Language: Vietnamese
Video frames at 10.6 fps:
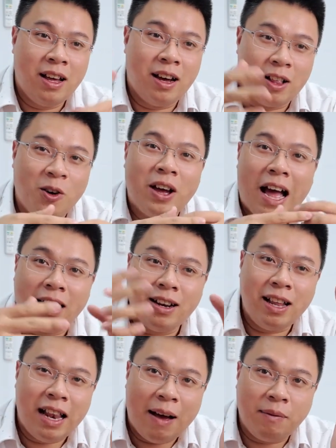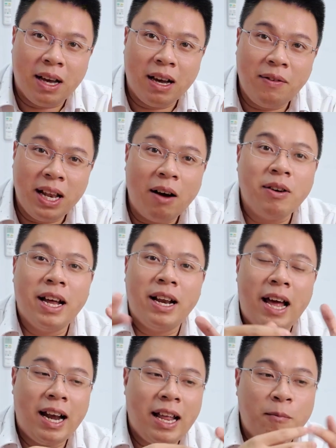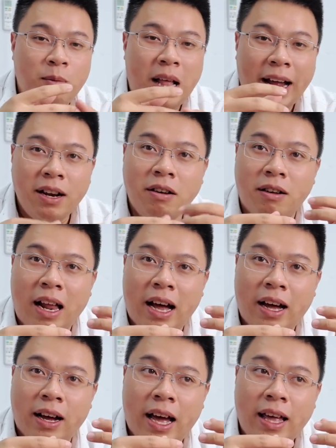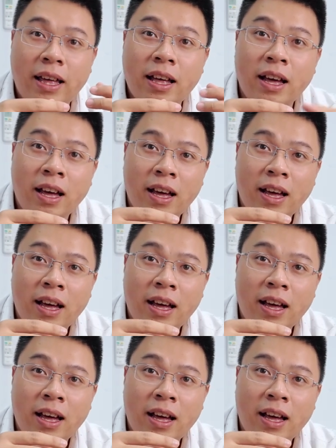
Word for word: à, Thôi Hải cứ đi làm những cái vlog ở đây để anh em thấy được là cái